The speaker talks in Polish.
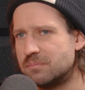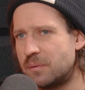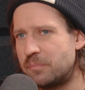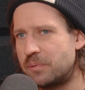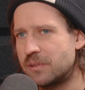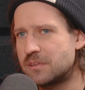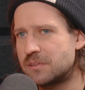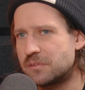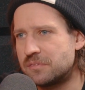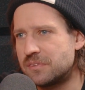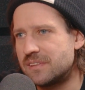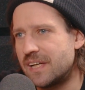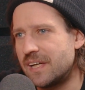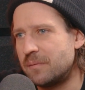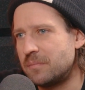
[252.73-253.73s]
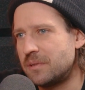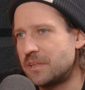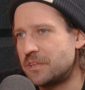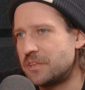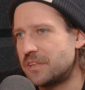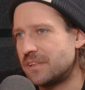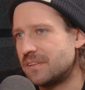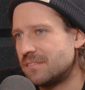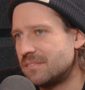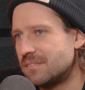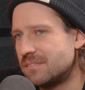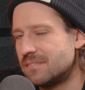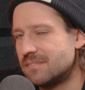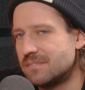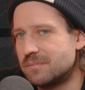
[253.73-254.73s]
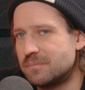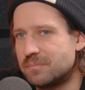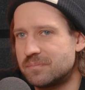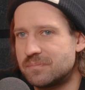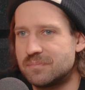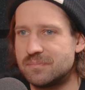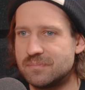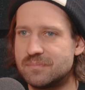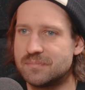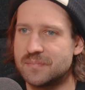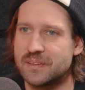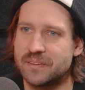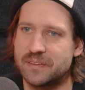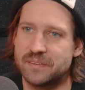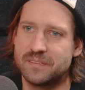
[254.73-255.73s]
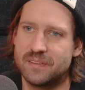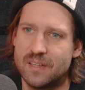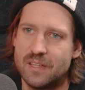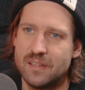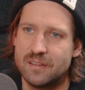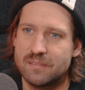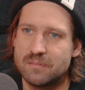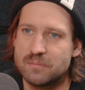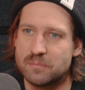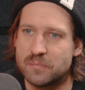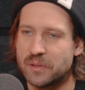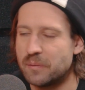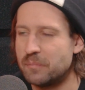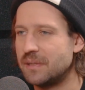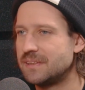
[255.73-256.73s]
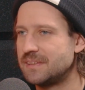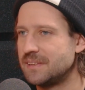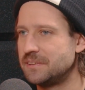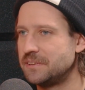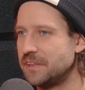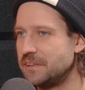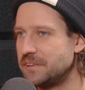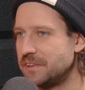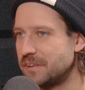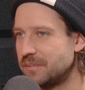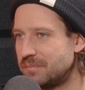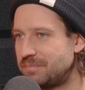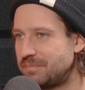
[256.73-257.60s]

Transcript: Po prostu wydaje mi się, że yy, moje miejsce jest gdzie indziej.